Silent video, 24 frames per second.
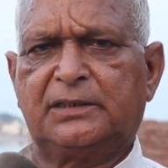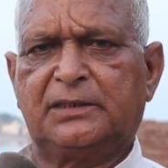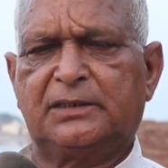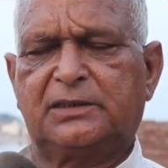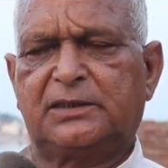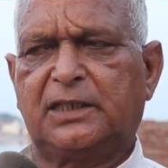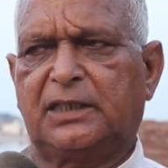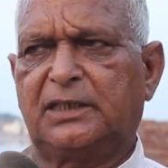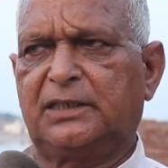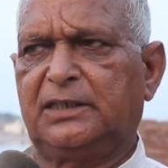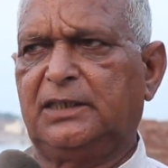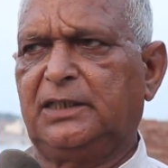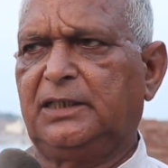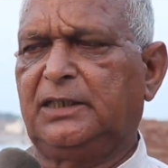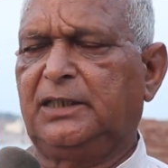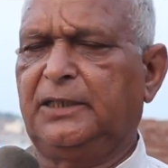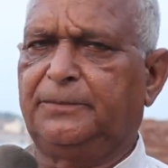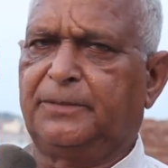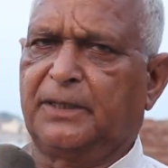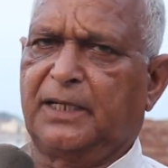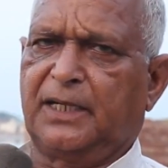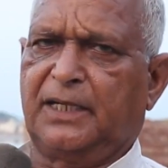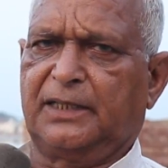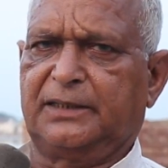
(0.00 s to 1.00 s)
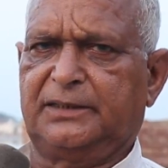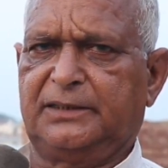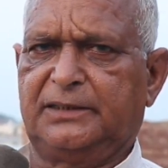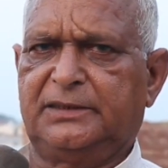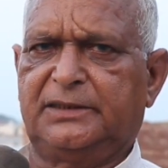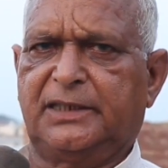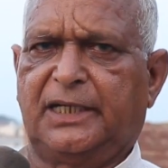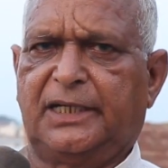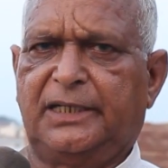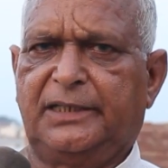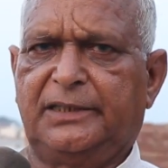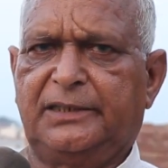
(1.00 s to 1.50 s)
जल्दी ही बना दी
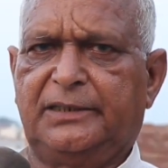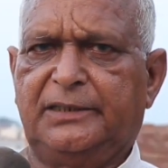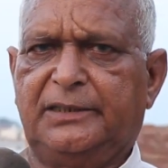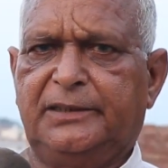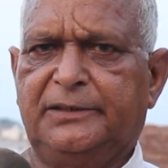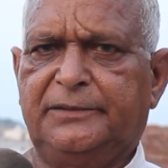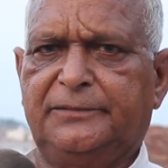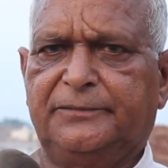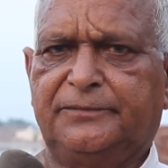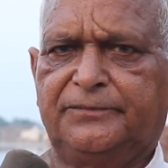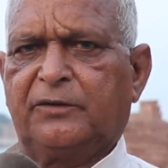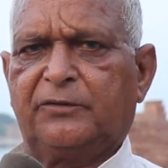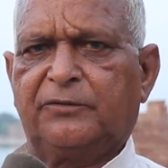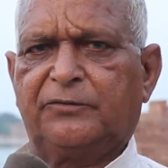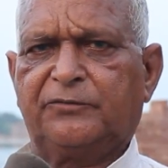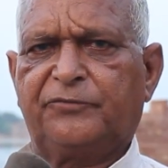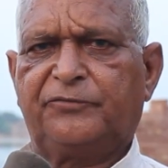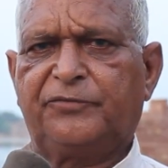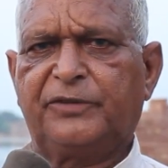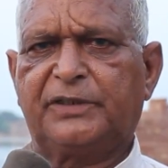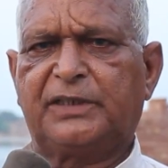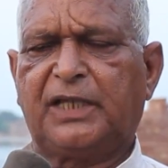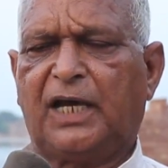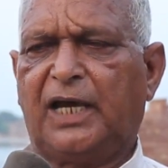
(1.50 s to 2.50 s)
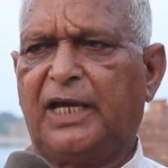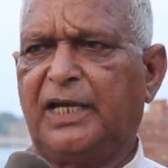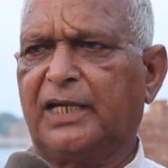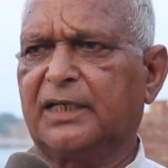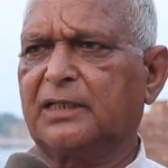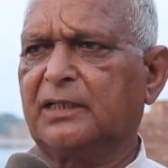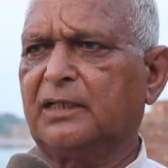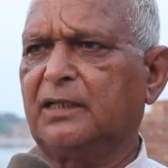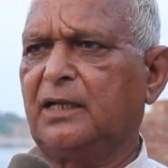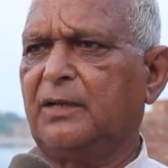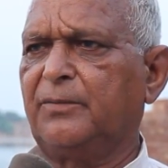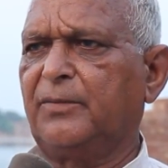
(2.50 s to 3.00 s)
जाएंगी
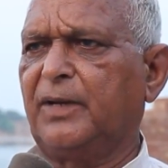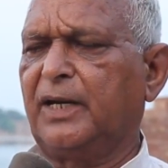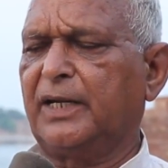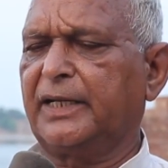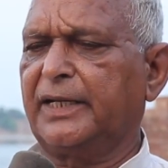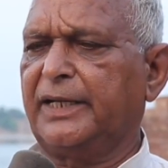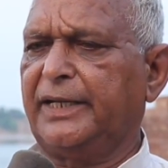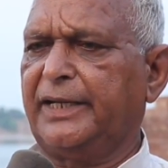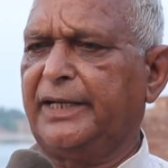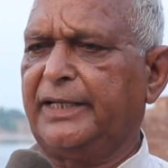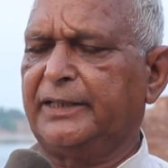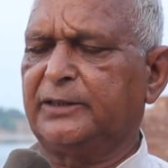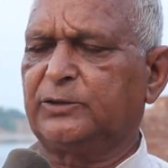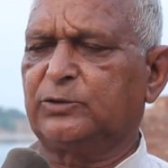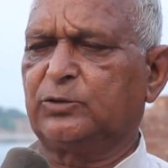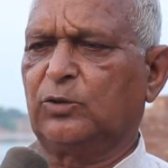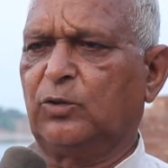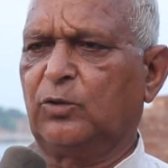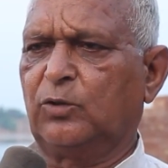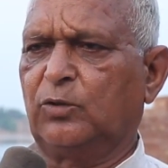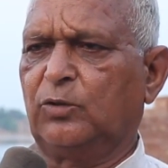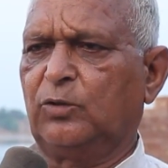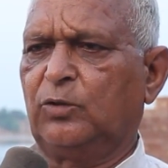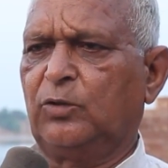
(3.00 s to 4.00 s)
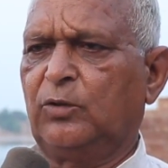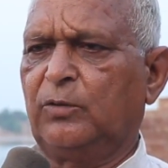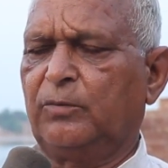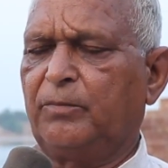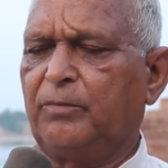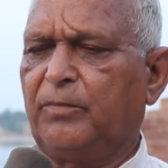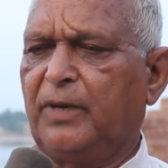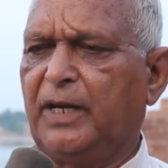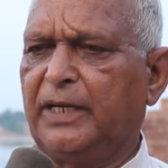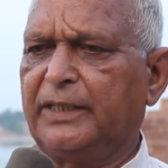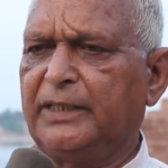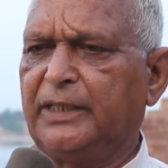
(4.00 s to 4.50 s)
विधायक हमारे हैं जो
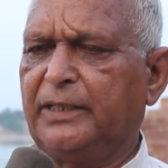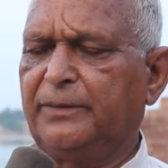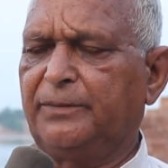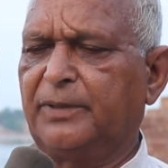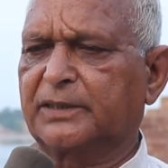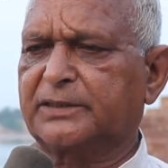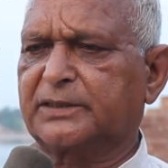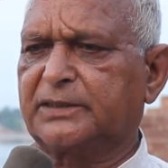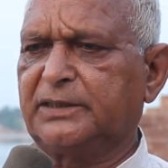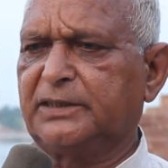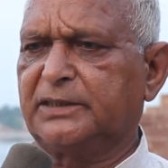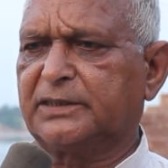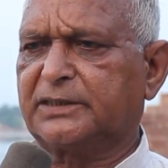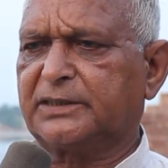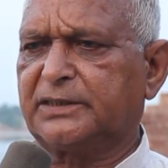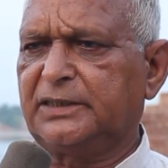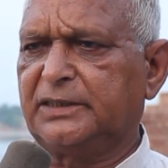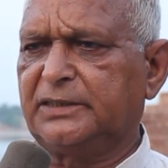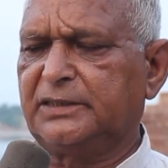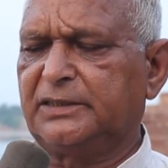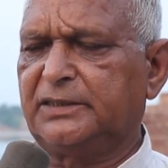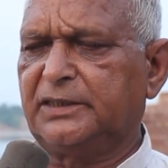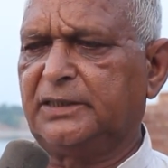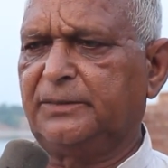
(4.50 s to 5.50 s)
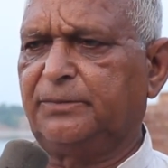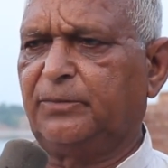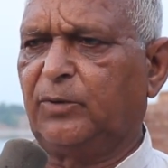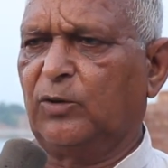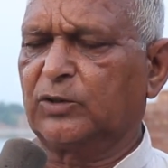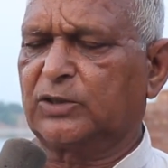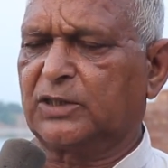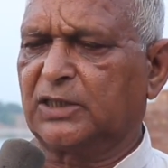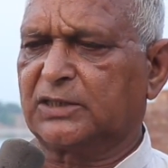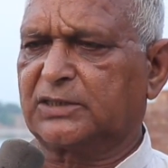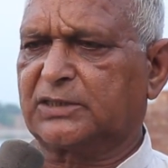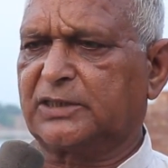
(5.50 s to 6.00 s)
माननीय बख्शीश सिंह जी
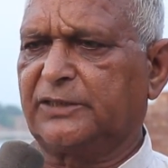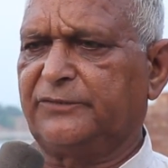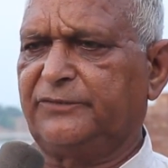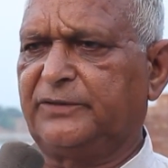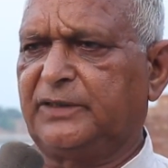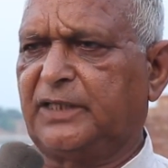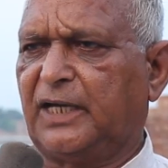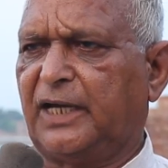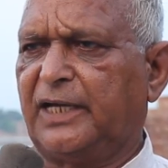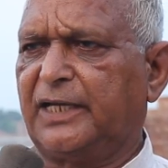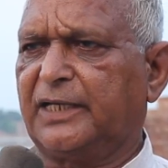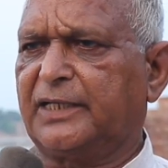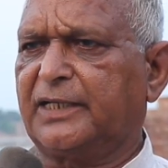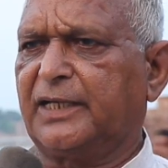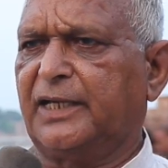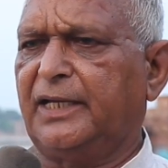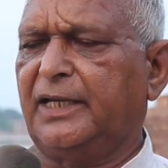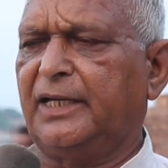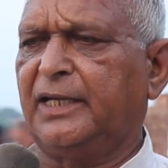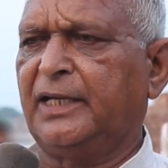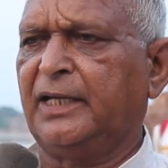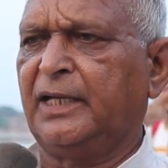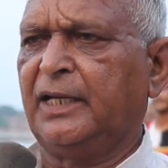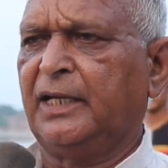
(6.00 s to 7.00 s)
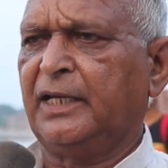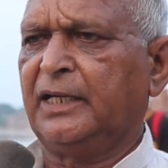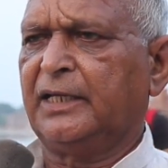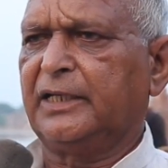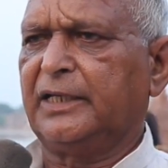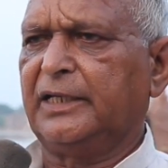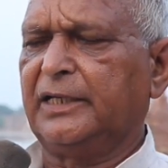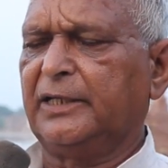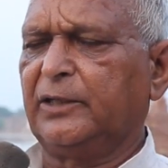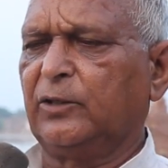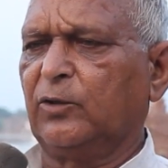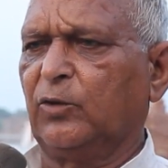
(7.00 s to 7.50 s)
बहुत अच्छे विधायक हैं
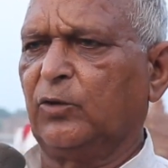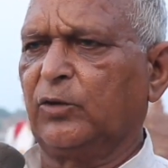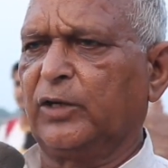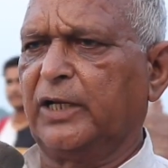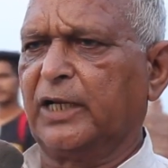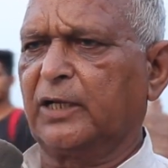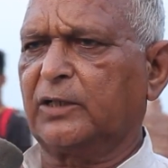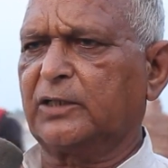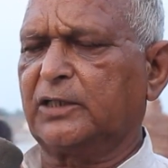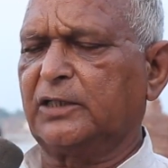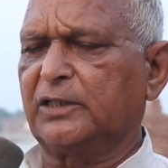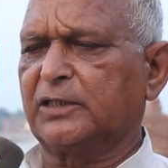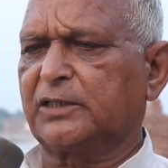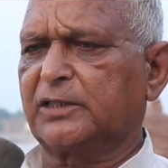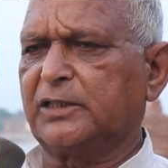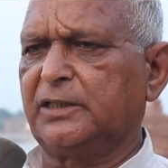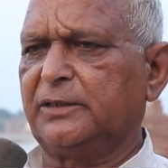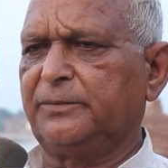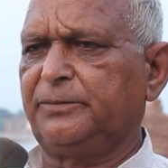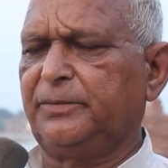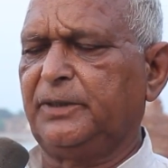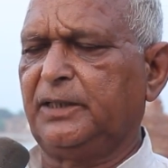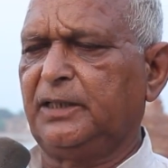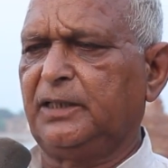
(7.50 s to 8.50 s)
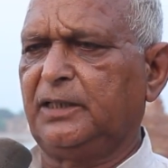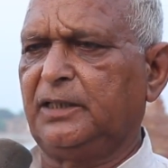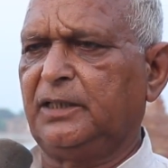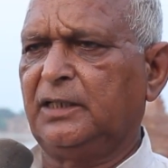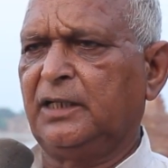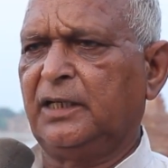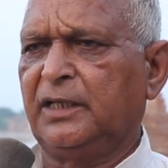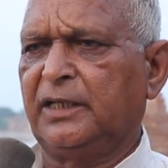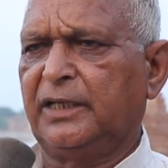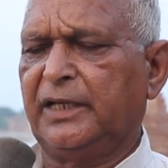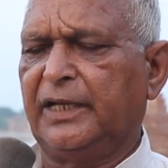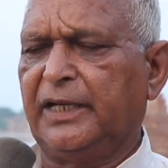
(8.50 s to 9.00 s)
इन्होंने किसी भी
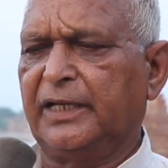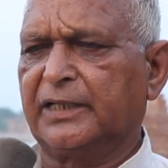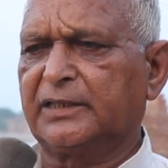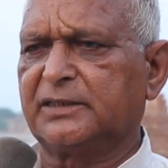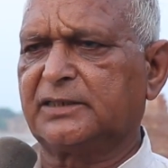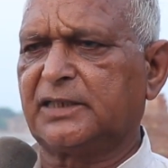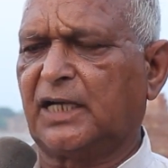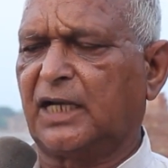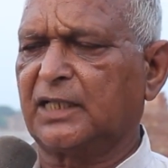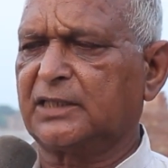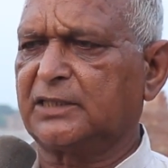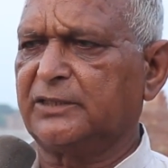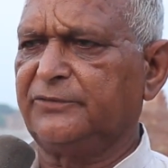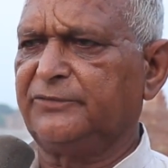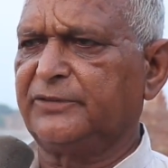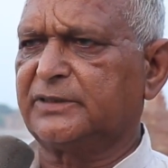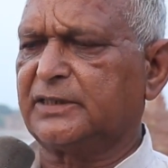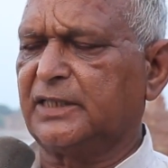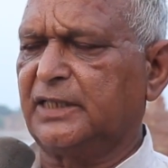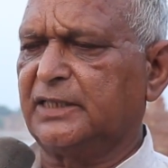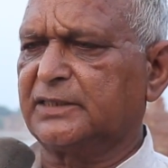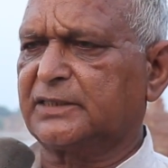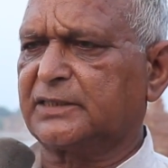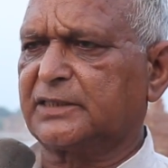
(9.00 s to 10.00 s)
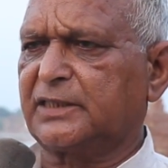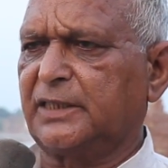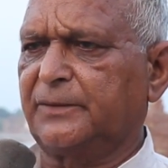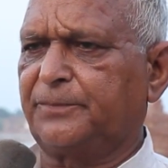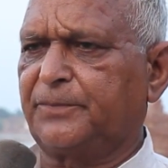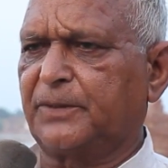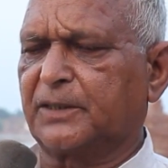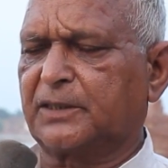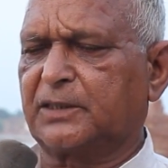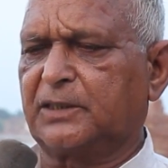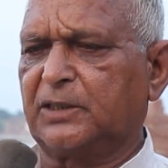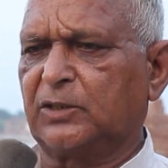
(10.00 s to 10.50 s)
एक जाति विशेष के
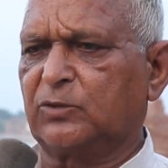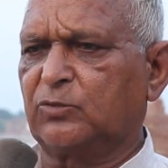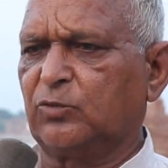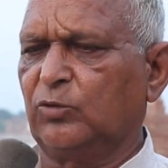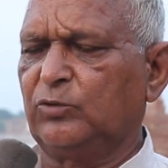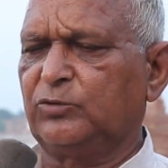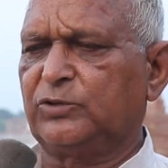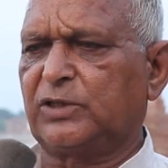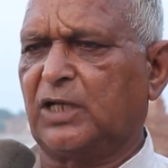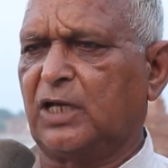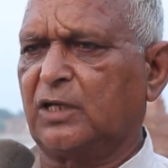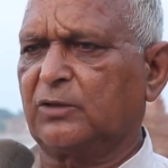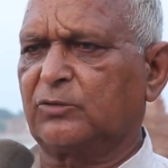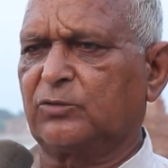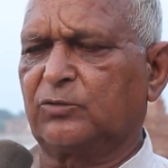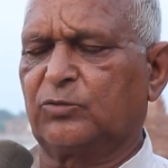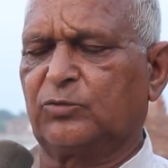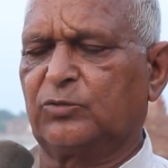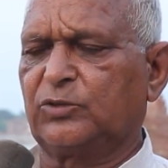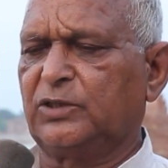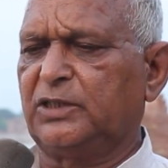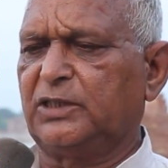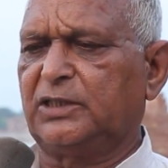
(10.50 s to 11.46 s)
प्रति कोई जागरूक नहीं